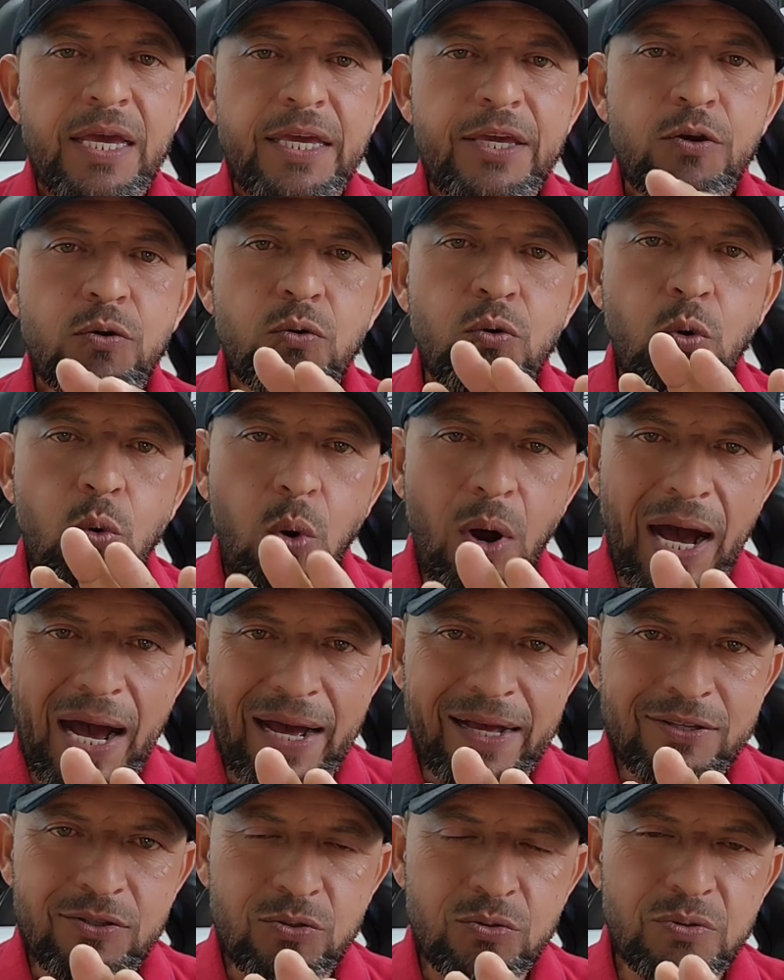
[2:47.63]
E o
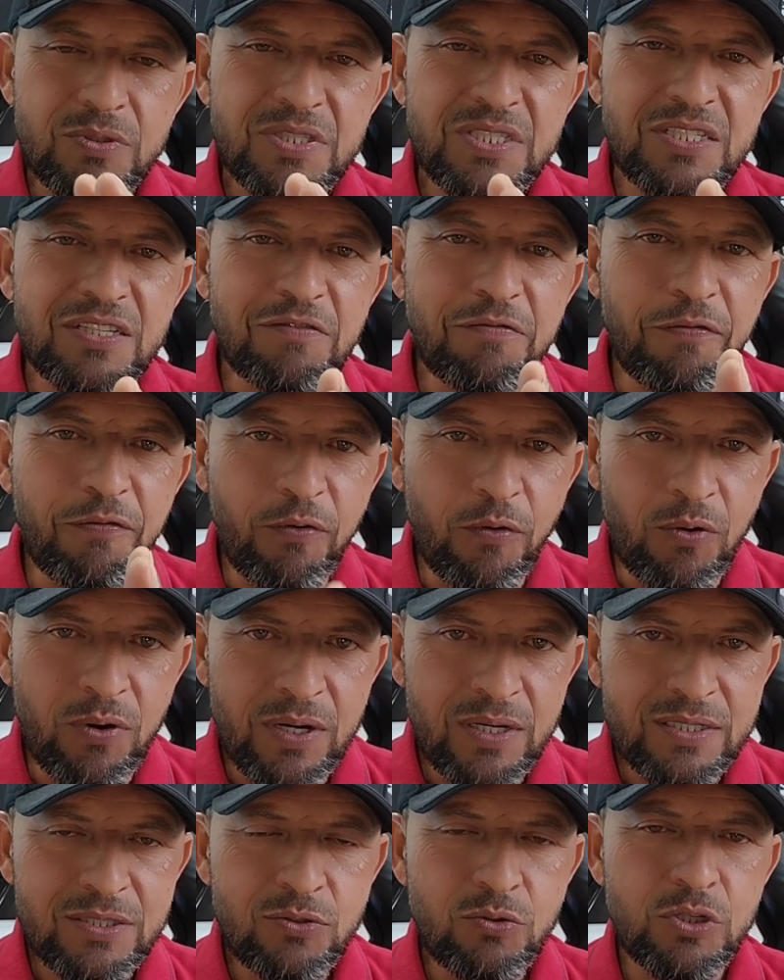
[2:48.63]
quarto, se
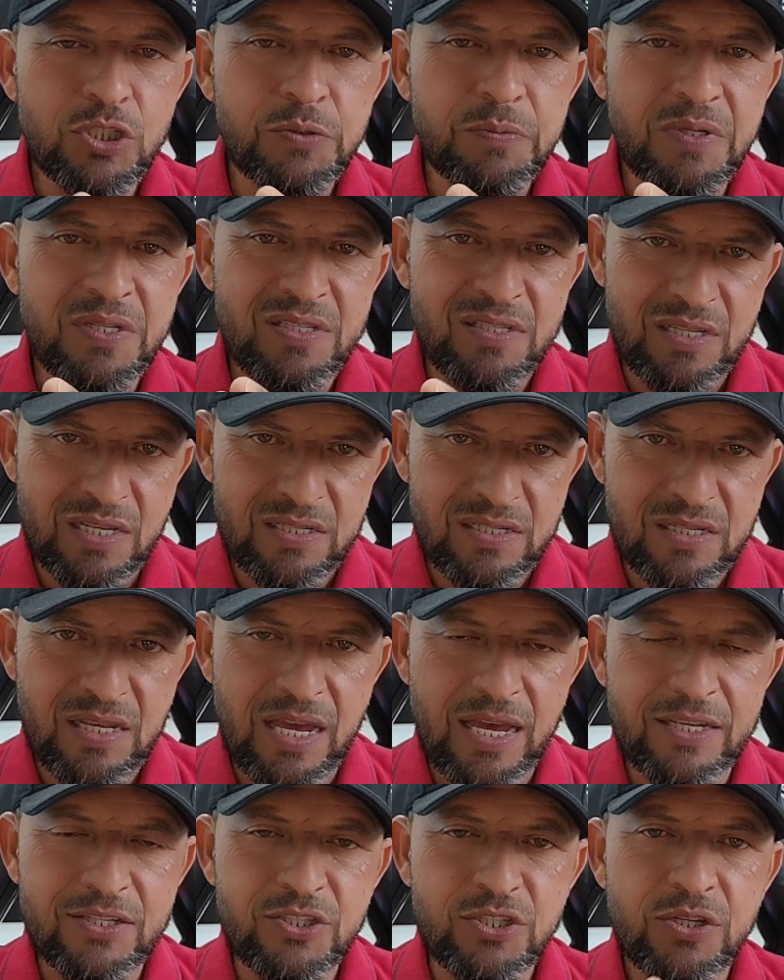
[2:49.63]
for
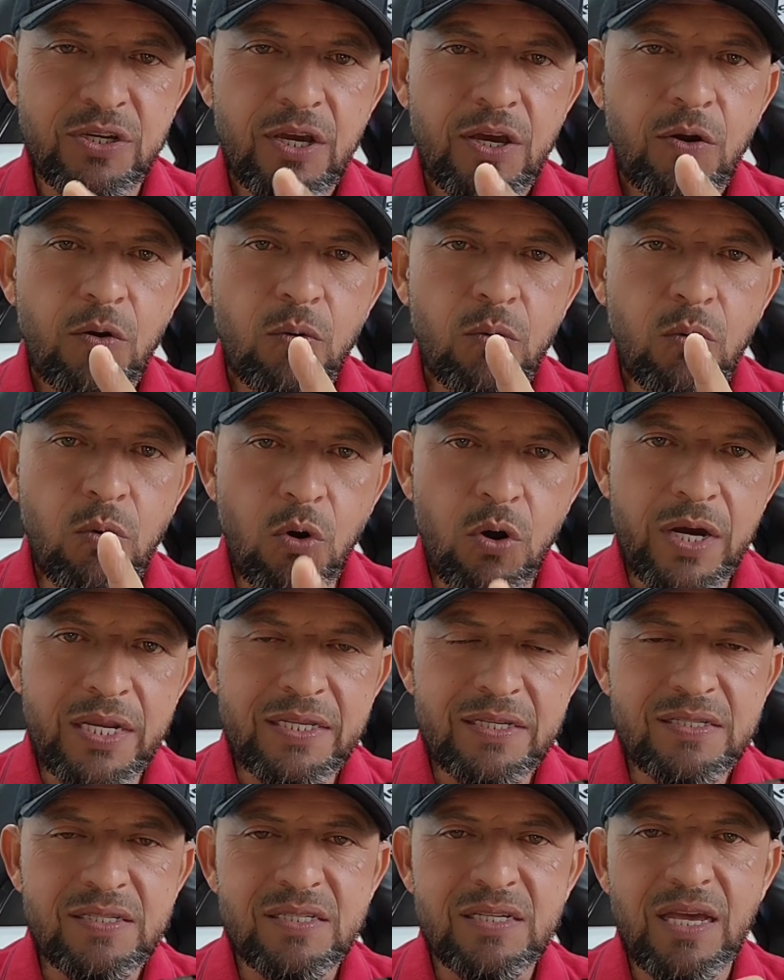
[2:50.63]
2017, o
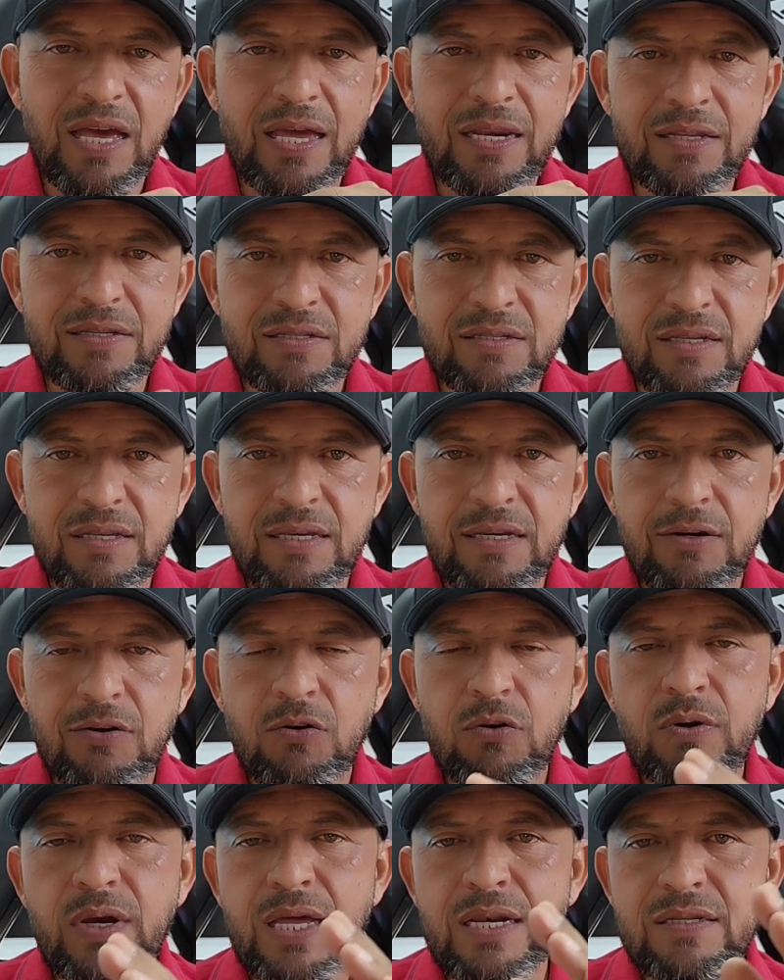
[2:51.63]
Onix LT
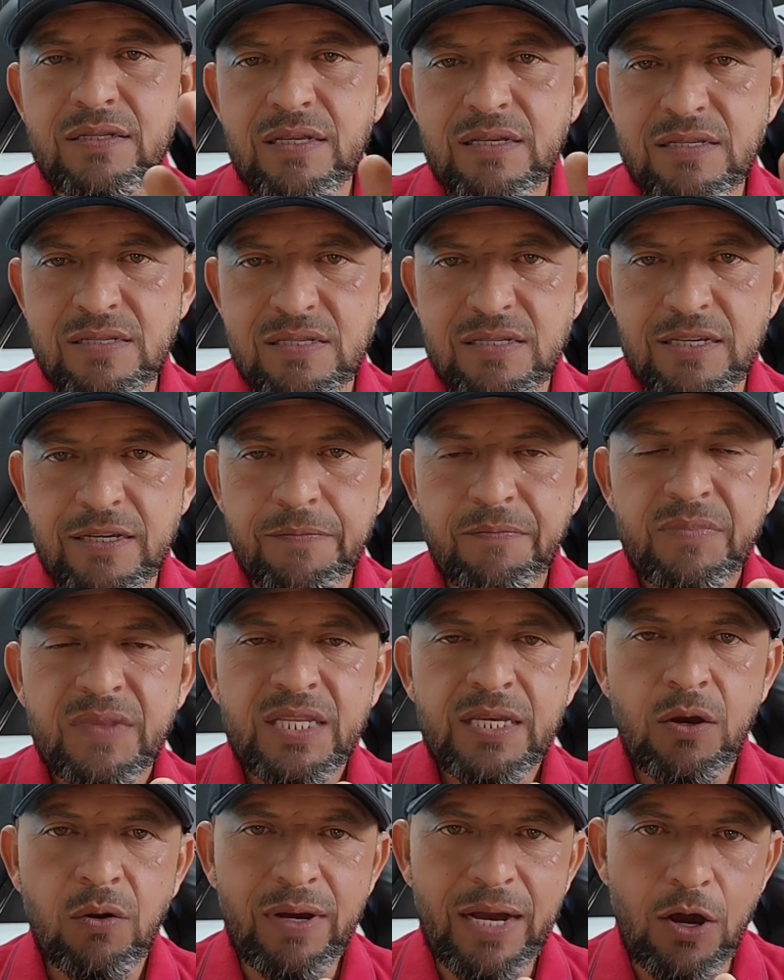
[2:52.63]
ou LTZ.
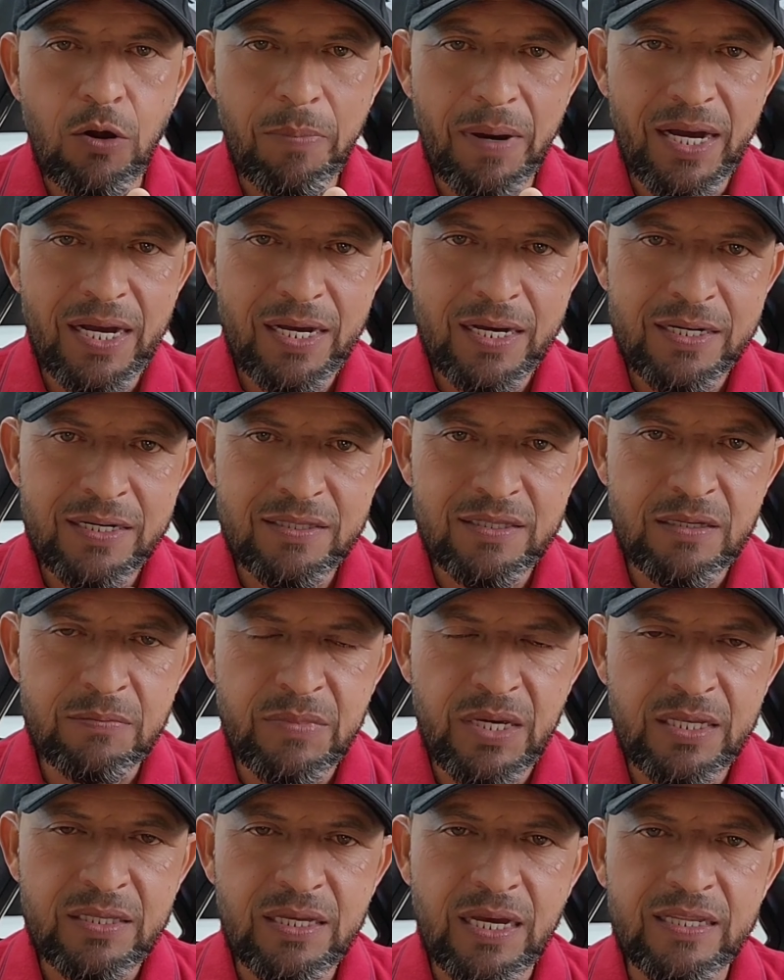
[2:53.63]
É um carro bacana
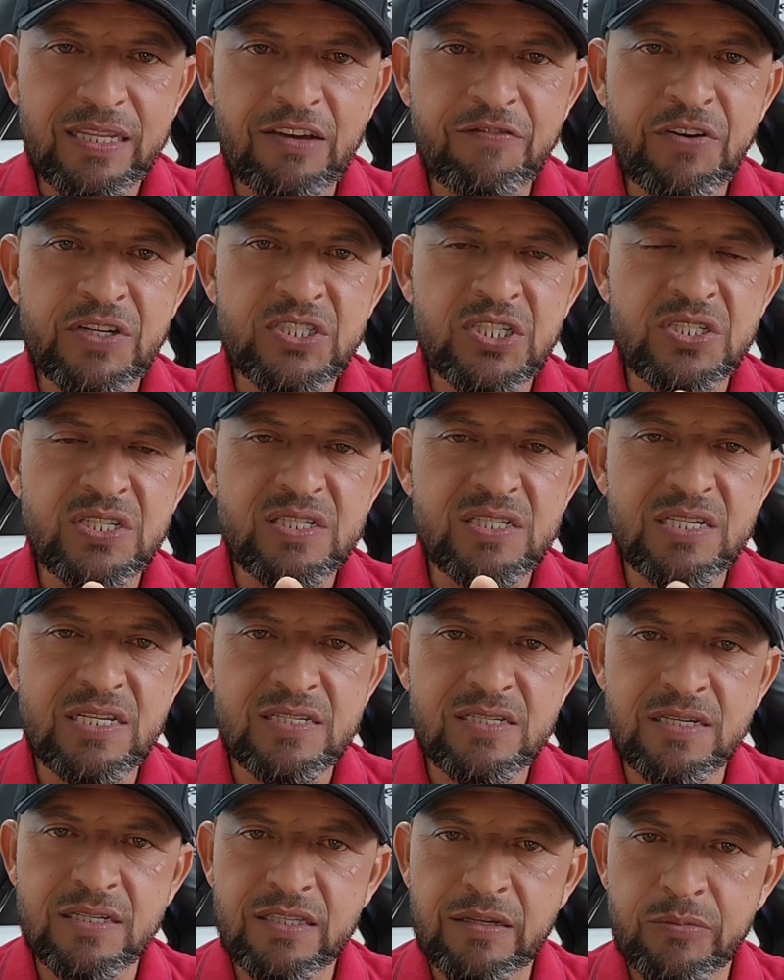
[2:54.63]
também, tá? Na faixa de
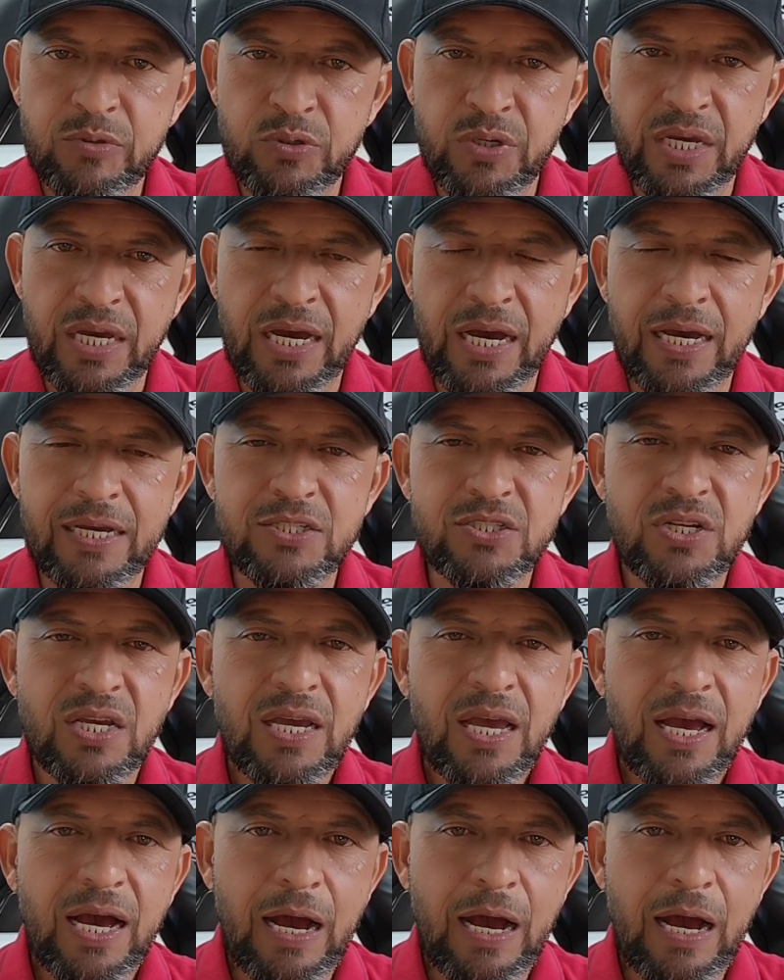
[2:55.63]
60 mil reais.